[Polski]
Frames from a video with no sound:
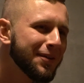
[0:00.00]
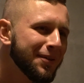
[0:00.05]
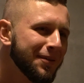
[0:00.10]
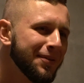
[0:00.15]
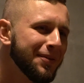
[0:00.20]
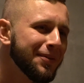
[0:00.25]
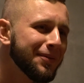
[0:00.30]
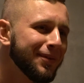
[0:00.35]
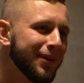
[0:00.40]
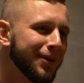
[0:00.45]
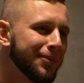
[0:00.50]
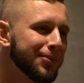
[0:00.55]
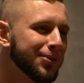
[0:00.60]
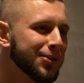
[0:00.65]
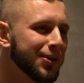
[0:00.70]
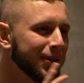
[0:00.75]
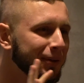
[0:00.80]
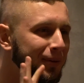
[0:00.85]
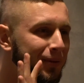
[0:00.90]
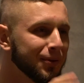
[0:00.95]
kurwa, by
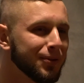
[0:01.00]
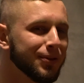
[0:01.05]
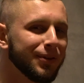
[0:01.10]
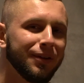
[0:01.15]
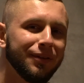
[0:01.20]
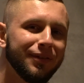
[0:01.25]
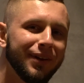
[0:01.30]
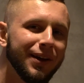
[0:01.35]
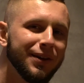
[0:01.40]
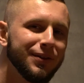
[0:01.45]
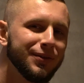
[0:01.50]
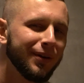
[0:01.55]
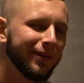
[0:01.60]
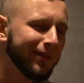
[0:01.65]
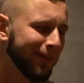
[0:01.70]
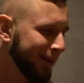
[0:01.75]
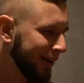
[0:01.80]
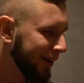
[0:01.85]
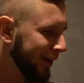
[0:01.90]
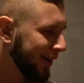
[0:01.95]
się ktoś dowiedział.